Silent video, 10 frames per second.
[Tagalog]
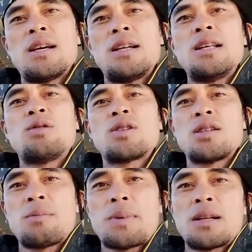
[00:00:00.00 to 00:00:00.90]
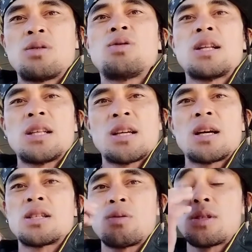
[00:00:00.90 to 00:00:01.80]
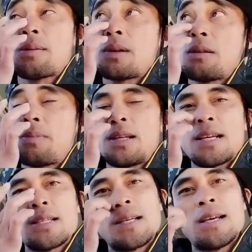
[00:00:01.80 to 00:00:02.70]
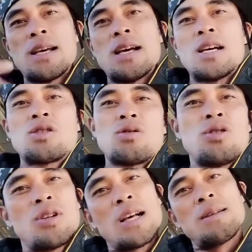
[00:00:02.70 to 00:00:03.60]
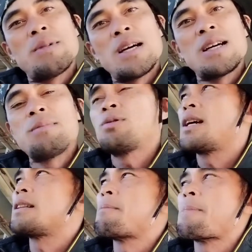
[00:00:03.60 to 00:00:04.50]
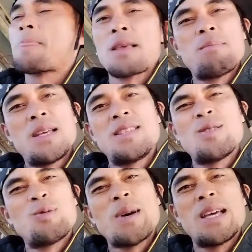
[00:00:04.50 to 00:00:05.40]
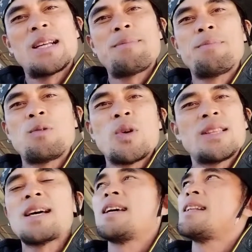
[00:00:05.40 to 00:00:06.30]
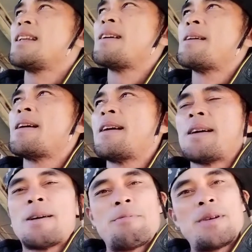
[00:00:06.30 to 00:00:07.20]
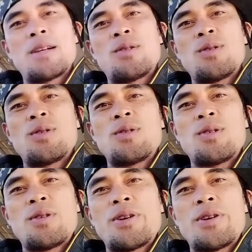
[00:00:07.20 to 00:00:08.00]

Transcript: dito sa Japan, doon natin gagastuhin sa Pilipinas. So yun lang mga kaburat, medyo mahirap kwentahin pero